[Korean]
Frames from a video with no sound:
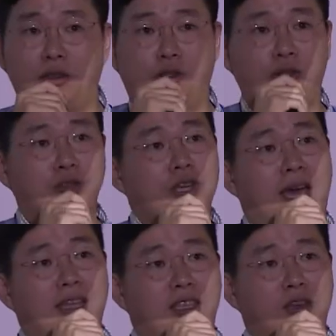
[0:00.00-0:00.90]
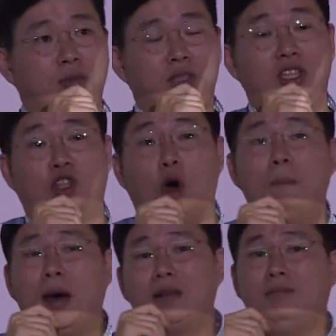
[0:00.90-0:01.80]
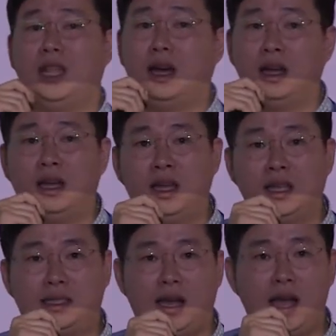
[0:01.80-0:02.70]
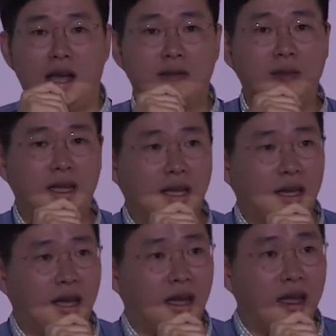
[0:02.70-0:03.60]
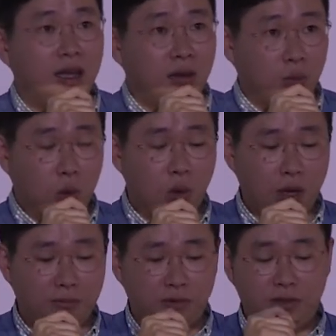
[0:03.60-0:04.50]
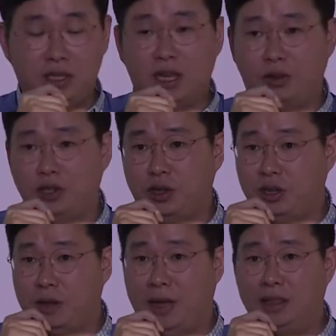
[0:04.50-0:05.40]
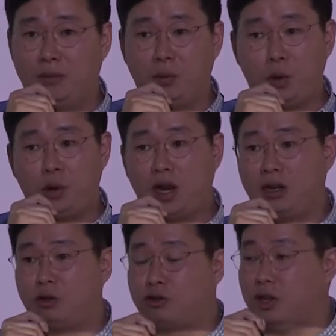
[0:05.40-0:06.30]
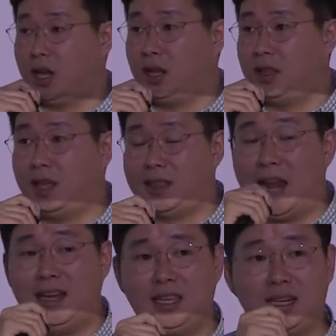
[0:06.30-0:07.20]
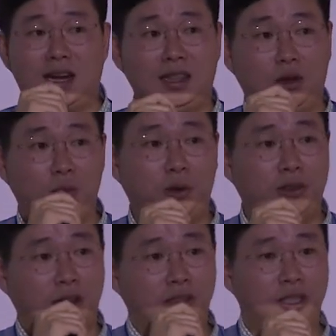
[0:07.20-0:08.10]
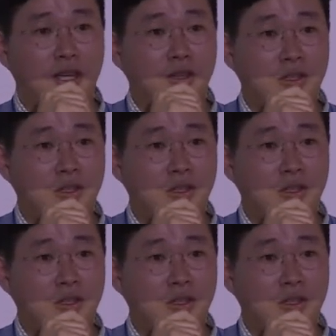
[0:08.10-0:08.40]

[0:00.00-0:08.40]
중국의 IT 기업들은 더 빠릅니다. 제가 가끔 가다가 뭐 고객분들이나 여기저기 이렇게 만나면 표현하는 것 중에 하나인데 달리기를 한다고 표현하거든요.